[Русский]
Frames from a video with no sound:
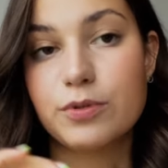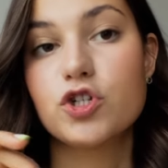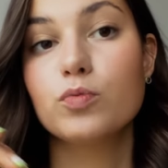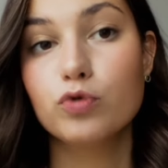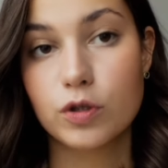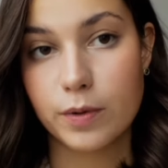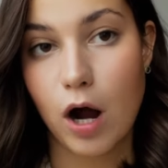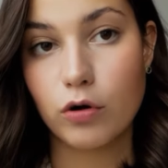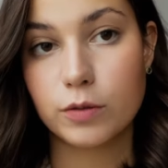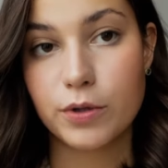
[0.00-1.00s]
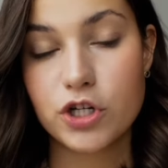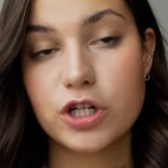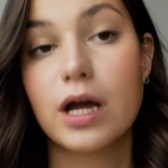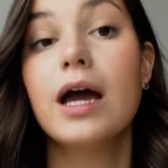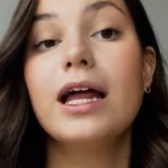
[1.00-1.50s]
почему-то по какой-то
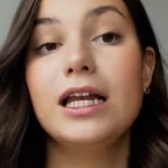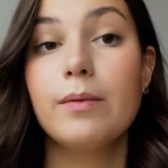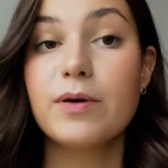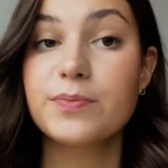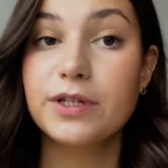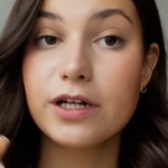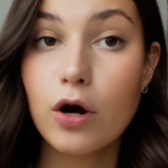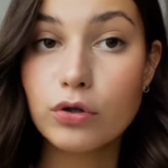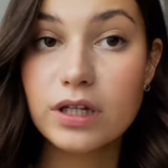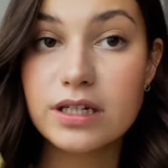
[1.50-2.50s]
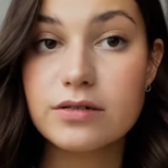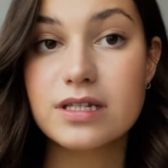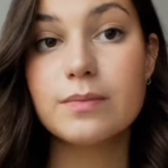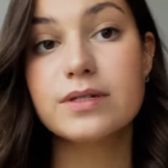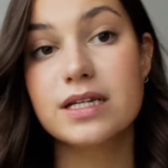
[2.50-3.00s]
причине, либо посмотреть какой-то рилс,
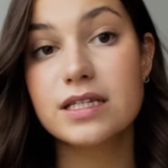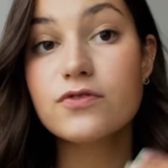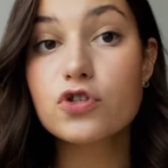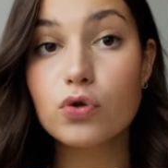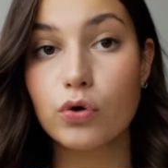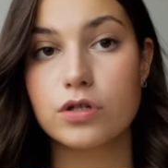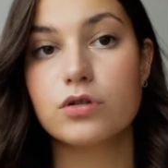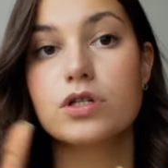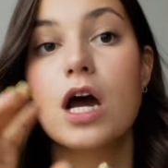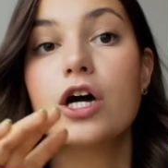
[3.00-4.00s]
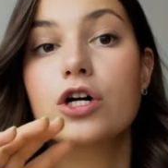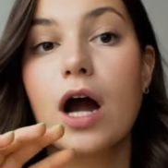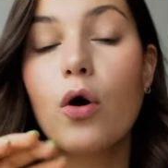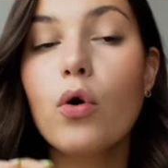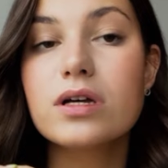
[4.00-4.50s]
либо зайти в сторис. То есть
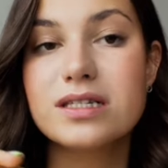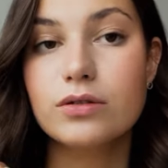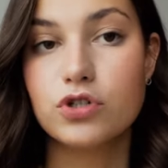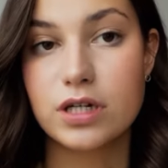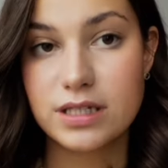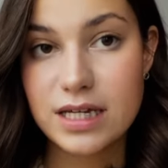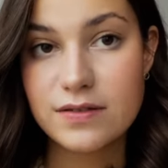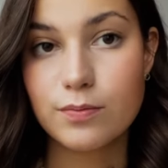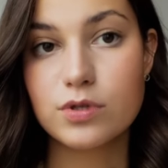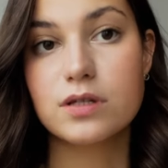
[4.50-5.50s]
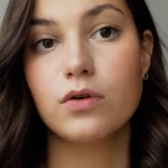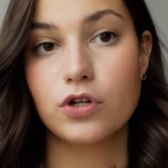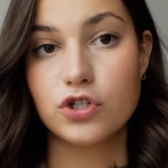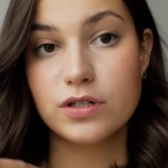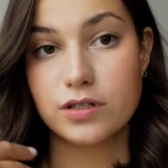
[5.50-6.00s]
какое следующее действие после того, как
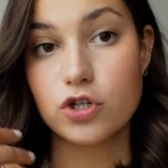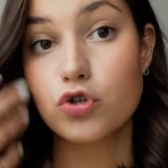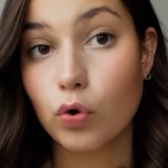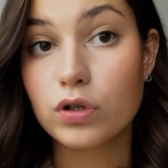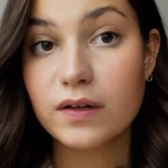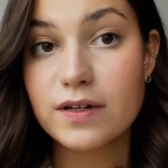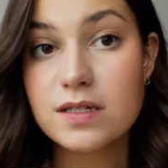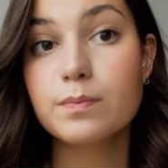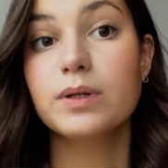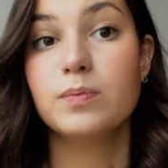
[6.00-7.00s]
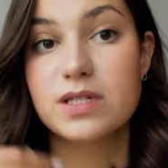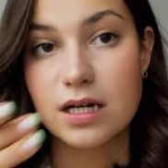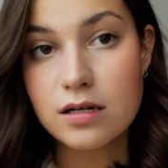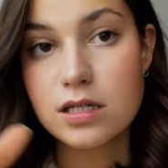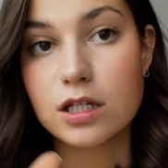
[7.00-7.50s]
человек зашел на вас,
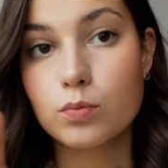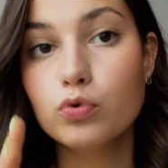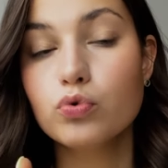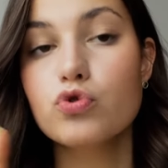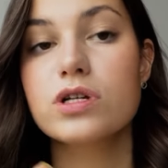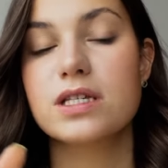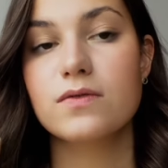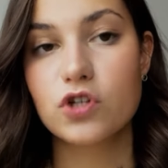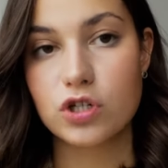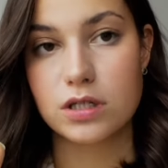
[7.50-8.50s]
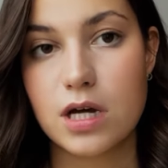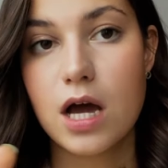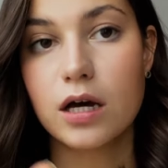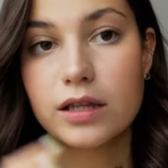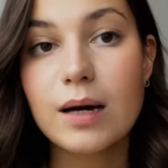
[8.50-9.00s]
подписался, ему нужно совершить.
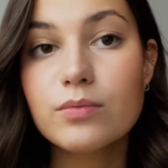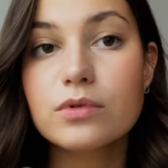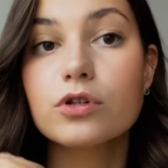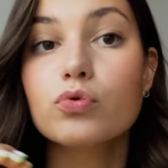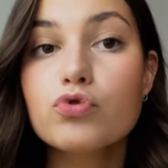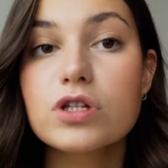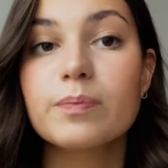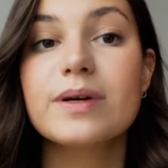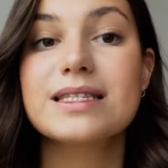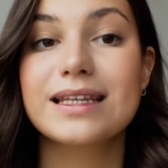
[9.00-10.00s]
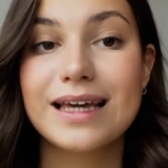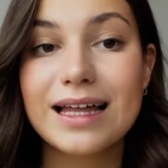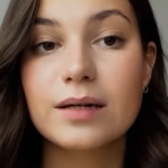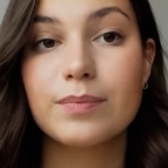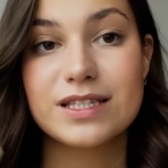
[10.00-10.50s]
Нам нужно
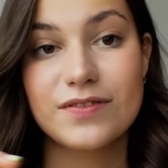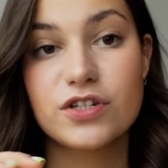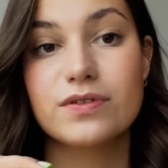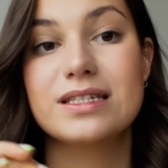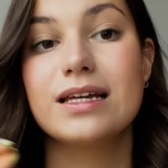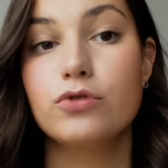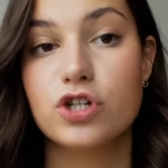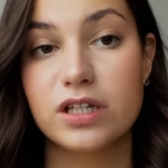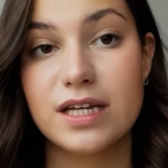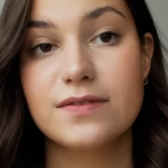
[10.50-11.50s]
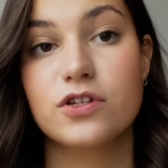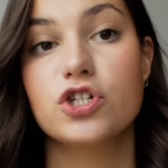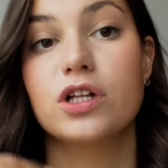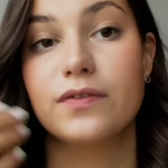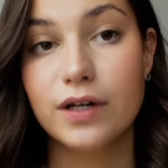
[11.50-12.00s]
постоянно подсвечивать следующее действие
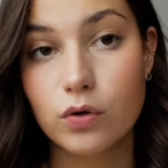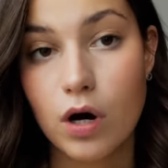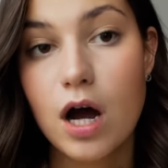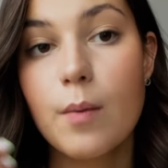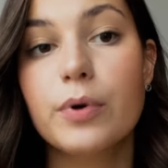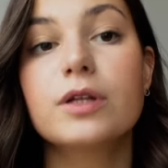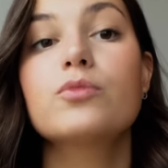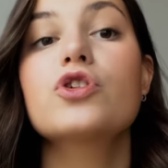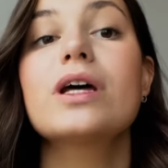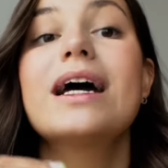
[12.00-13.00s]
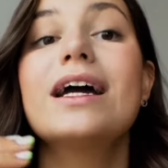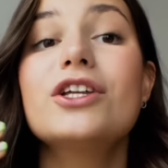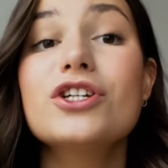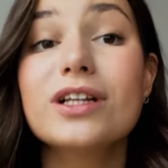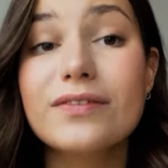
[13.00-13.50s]
человеку, потому что
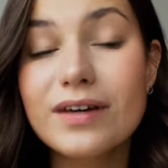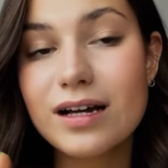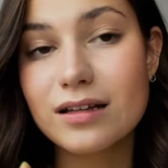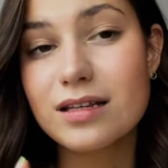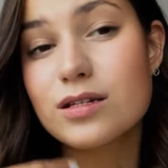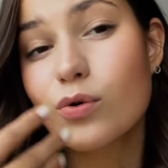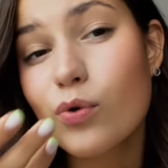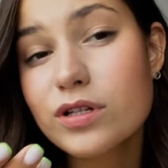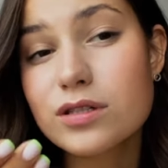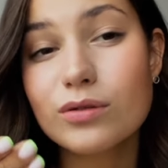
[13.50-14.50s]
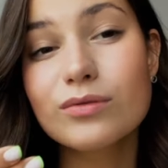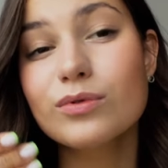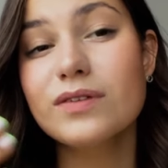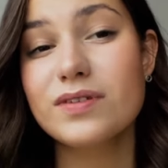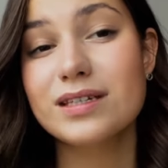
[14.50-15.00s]
человек, когда заходит, он ну,
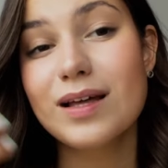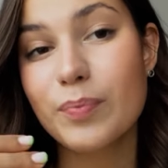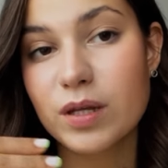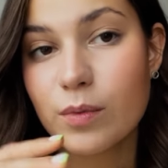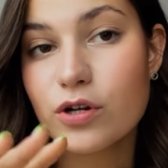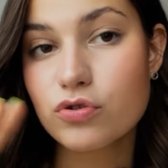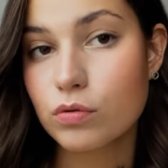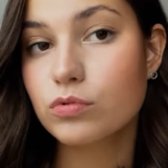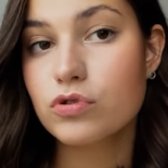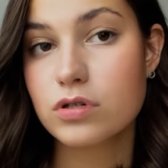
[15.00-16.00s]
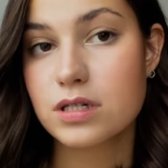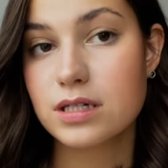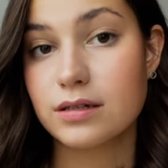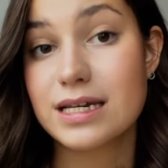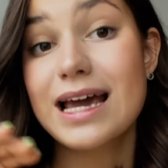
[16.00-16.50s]
не всегда понимает, что ему нужно
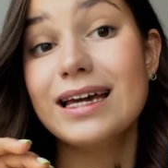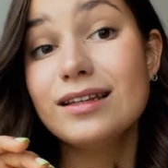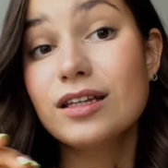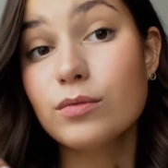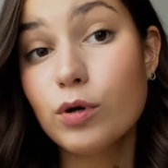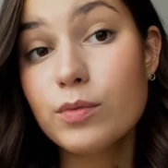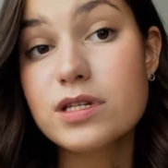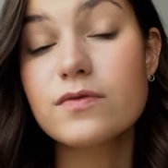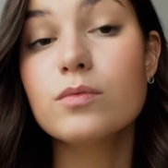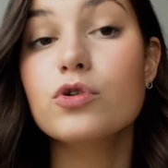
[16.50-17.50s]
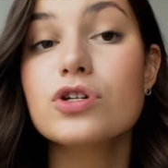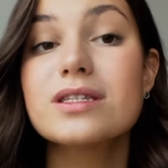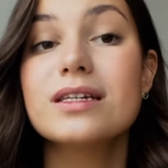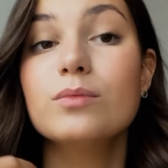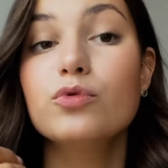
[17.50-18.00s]
сделать. И таким образом вы
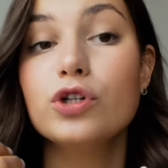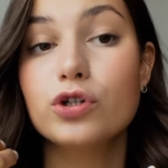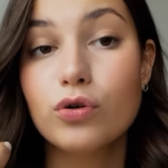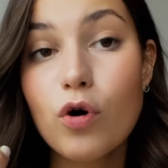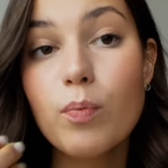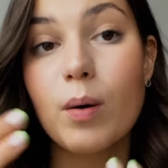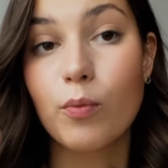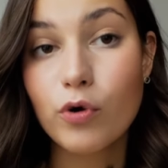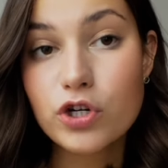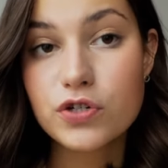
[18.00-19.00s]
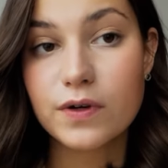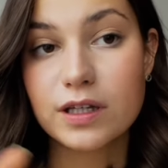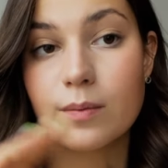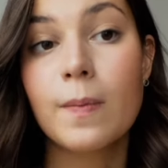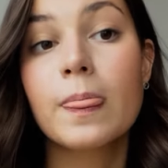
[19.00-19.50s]
можете ему легко помочь в
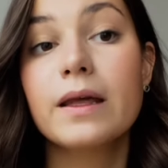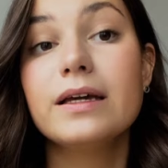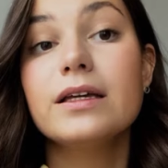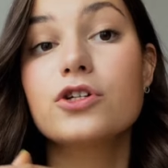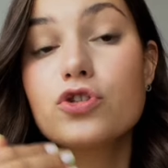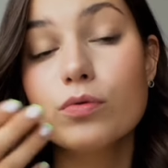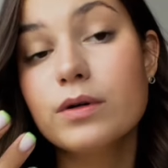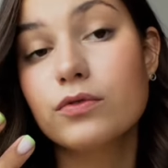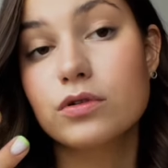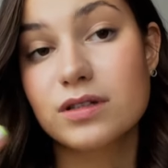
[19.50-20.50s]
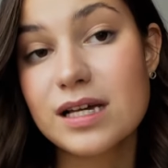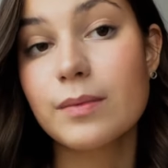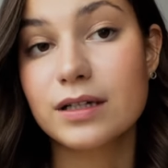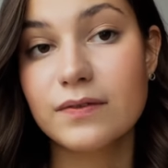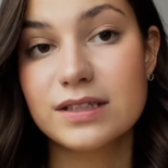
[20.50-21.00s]
этом. И чтобы вот самое
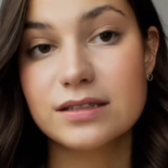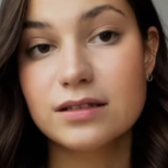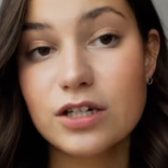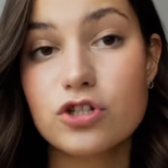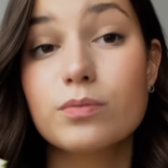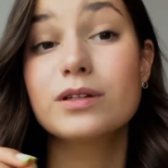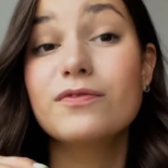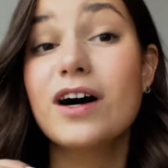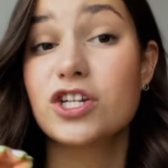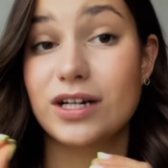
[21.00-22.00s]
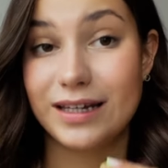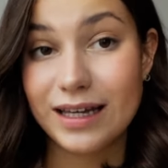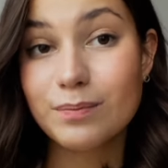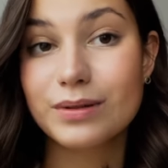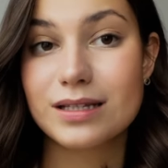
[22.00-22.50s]
главное сделать так, чтобы ваш
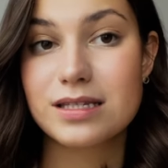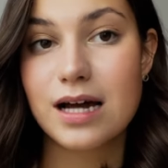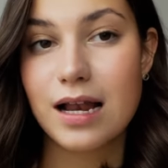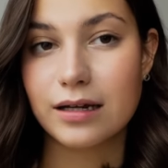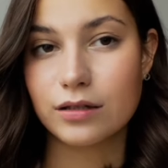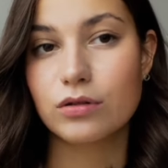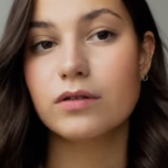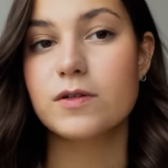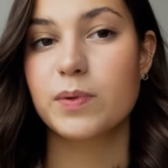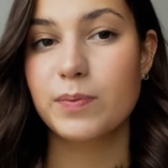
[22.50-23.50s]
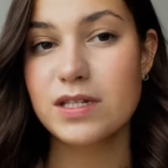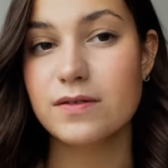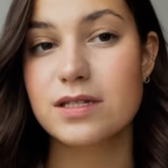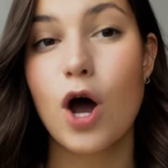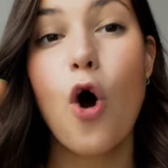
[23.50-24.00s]
клиент потенциальный, который на вас
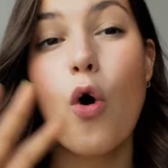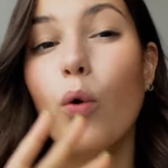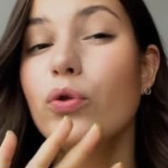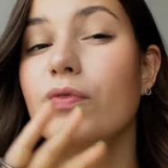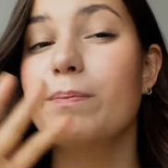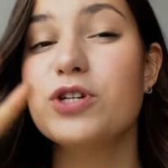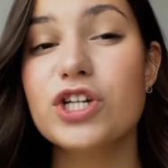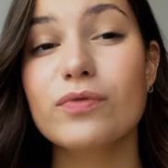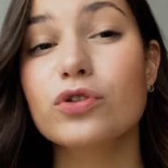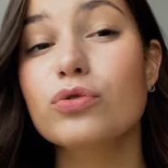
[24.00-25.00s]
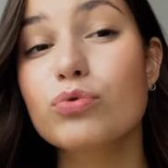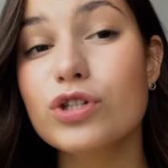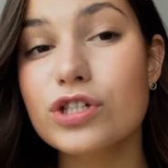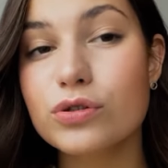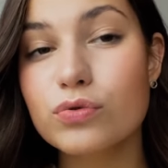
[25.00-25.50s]
подписывается, он вообще вот ну ни
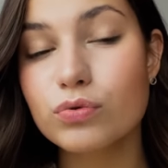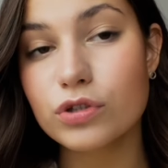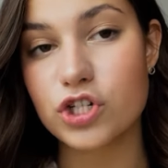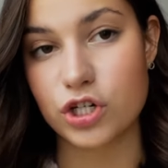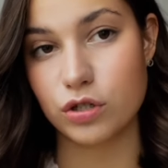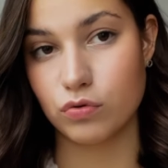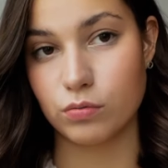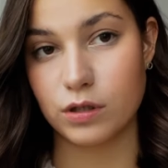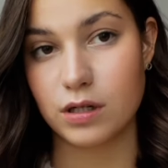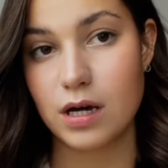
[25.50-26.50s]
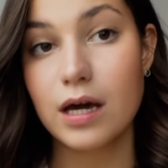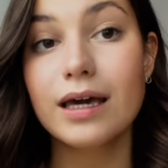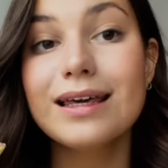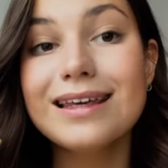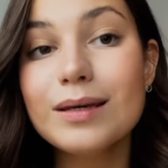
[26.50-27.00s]
секундочки не думал.
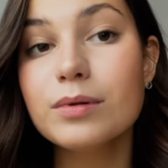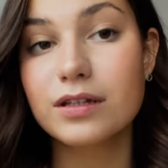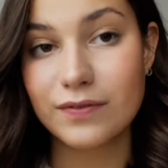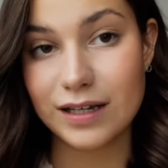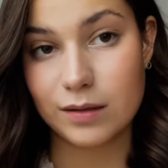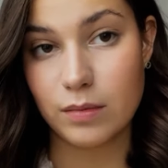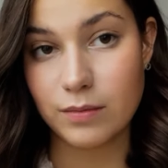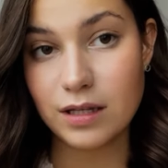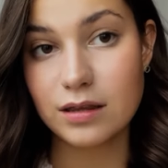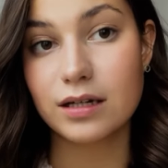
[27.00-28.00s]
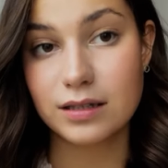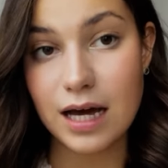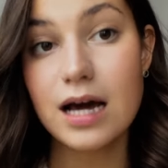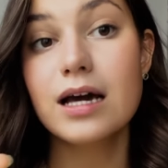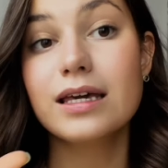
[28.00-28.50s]
И именно в этот момент
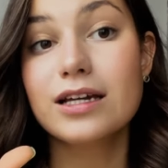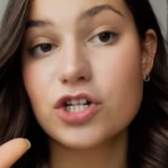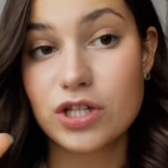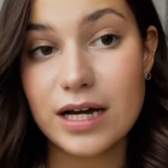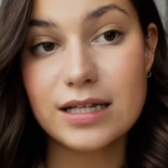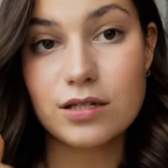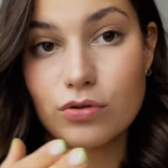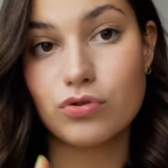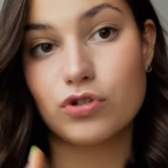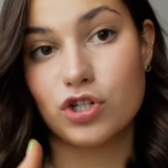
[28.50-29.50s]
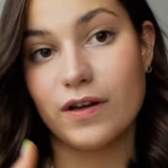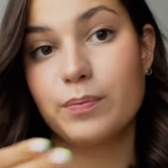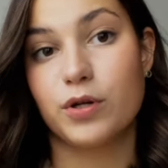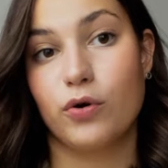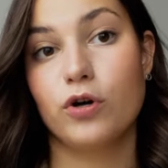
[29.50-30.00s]
тогда и рождается то, что человек
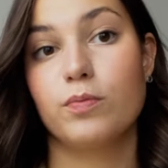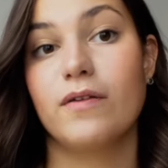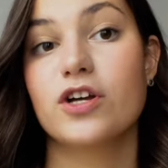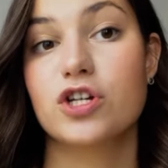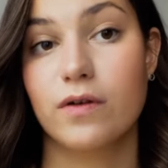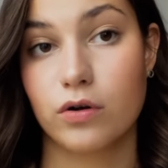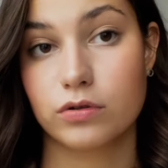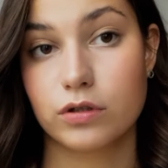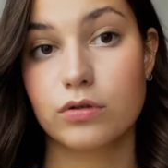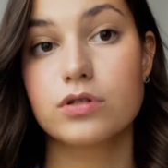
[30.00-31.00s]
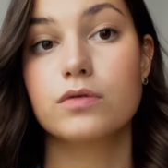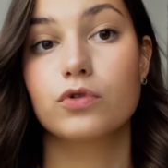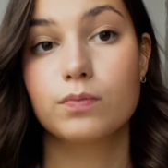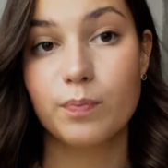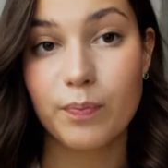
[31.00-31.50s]
переходит по вашей воронке. То есть вот
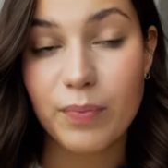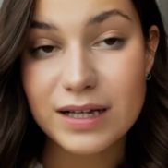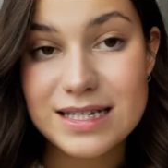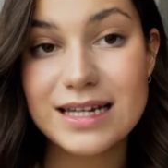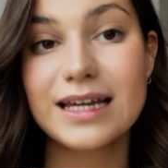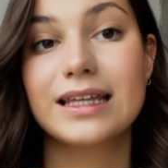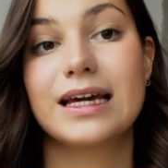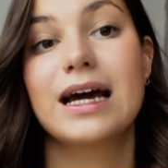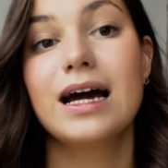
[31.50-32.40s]
последний